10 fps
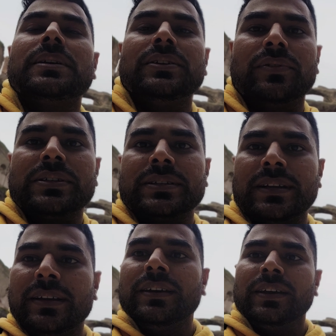में इंटरेस्ट है
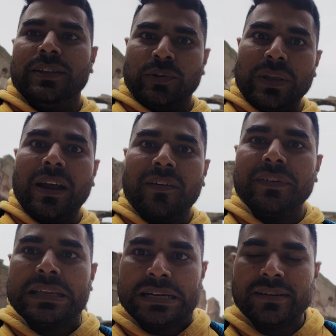तो ये
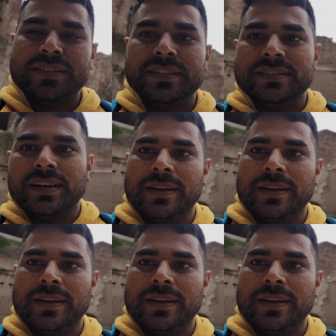काफ़ी इंटरेस्टिंग जगह